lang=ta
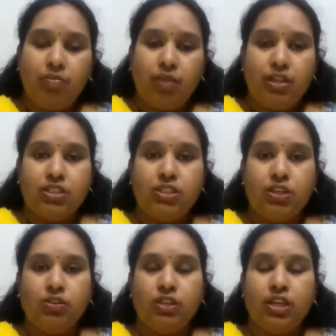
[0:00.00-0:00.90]

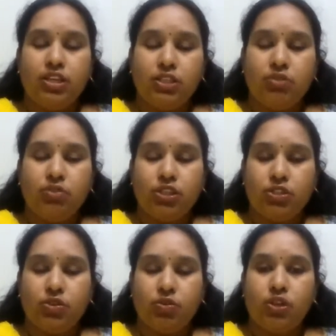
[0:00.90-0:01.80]
மனசுலயும் நன்றி
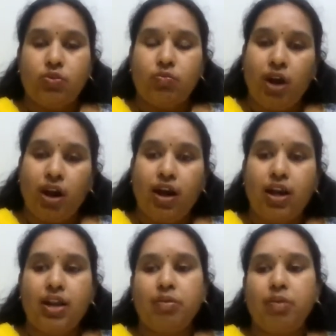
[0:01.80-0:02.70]
உணர்ச்சியோட ரொம்ப
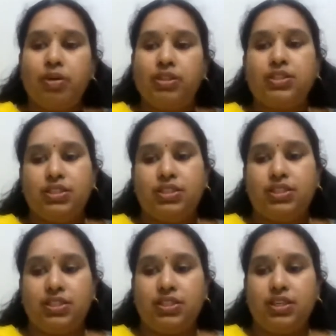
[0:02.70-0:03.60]
ஆழமா பதிஞ்சிடுச்சு